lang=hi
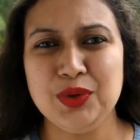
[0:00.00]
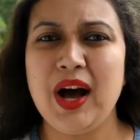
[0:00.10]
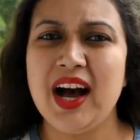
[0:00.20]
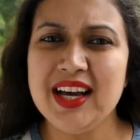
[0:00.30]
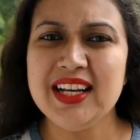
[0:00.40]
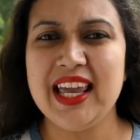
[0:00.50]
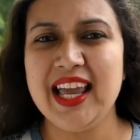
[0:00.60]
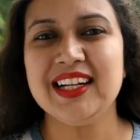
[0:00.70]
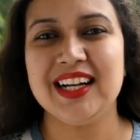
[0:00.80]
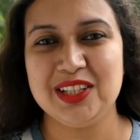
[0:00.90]
हर
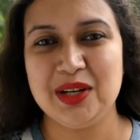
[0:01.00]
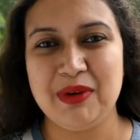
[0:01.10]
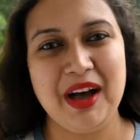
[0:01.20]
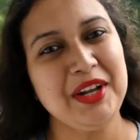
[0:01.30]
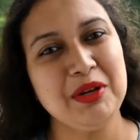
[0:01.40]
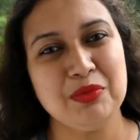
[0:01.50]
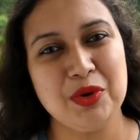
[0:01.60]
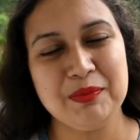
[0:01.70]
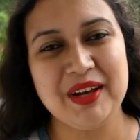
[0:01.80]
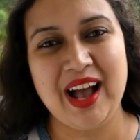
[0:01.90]
एक कदम हर एक मोड़
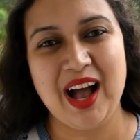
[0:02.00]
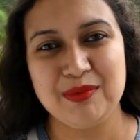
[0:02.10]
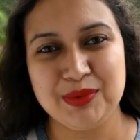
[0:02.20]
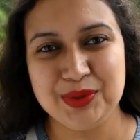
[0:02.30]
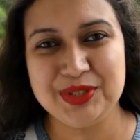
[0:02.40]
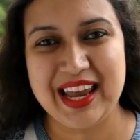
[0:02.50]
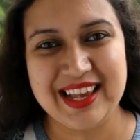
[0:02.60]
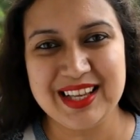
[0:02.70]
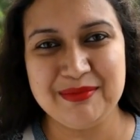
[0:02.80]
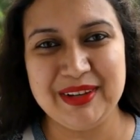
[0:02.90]
पर आपको कुछ
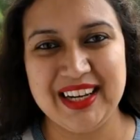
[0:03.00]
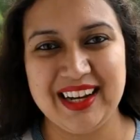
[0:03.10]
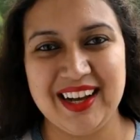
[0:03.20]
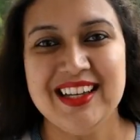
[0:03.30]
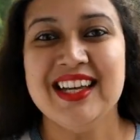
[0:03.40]
ऐसा मिलेगा